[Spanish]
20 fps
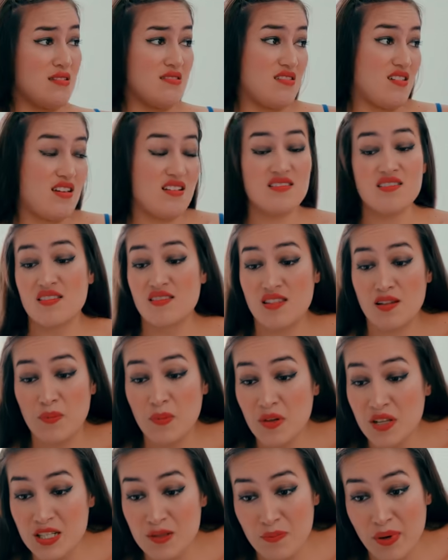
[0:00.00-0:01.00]
y ese
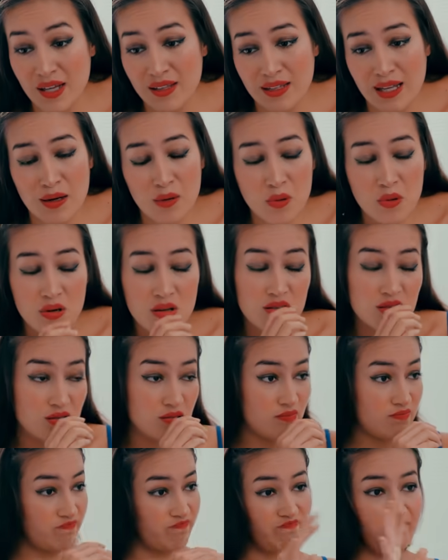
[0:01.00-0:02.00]
tipo de espectáculos
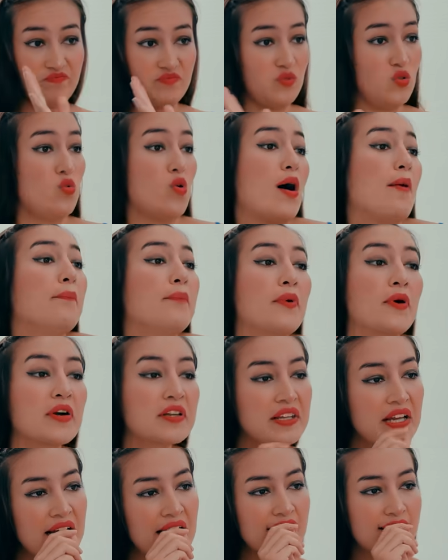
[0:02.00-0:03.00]
no
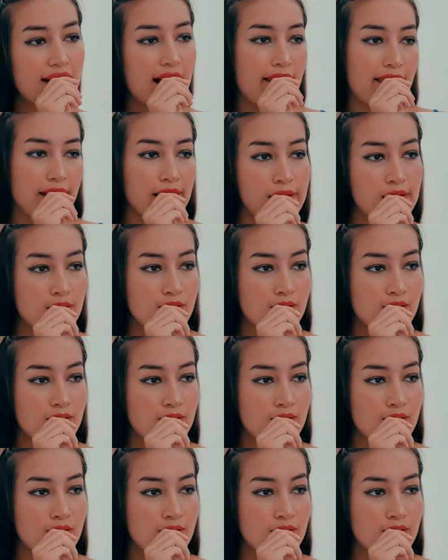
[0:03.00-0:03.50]
aportan en nada.